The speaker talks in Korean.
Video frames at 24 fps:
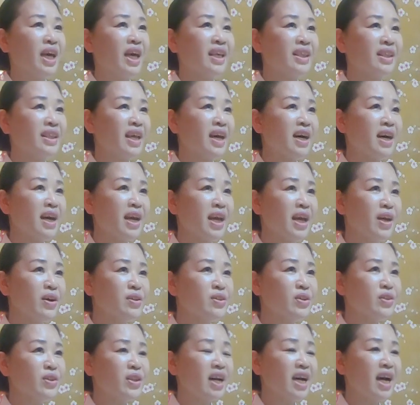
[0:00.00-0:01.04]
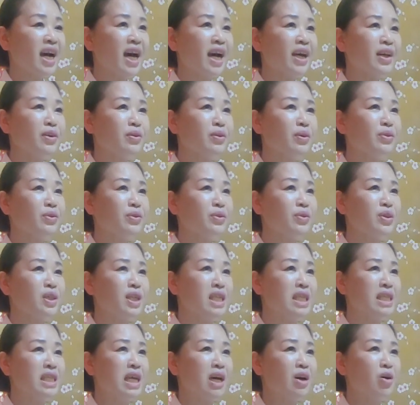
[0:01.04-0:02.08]
했다가 헤어졌다가 하는 것도
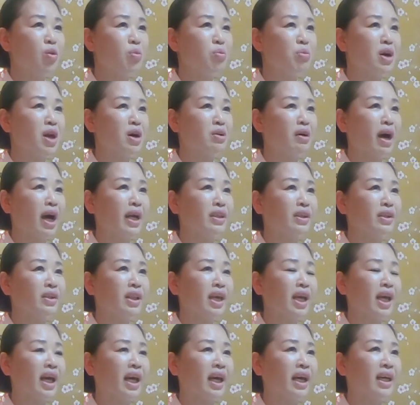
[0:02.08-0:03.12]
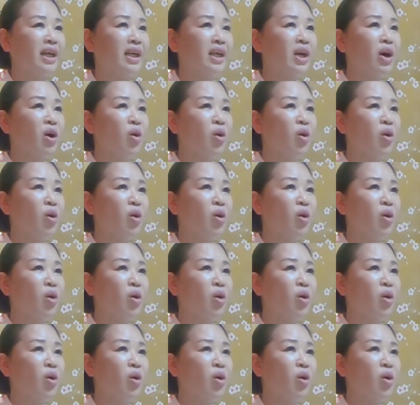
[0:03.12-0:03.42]
인생 공부라고 하는데,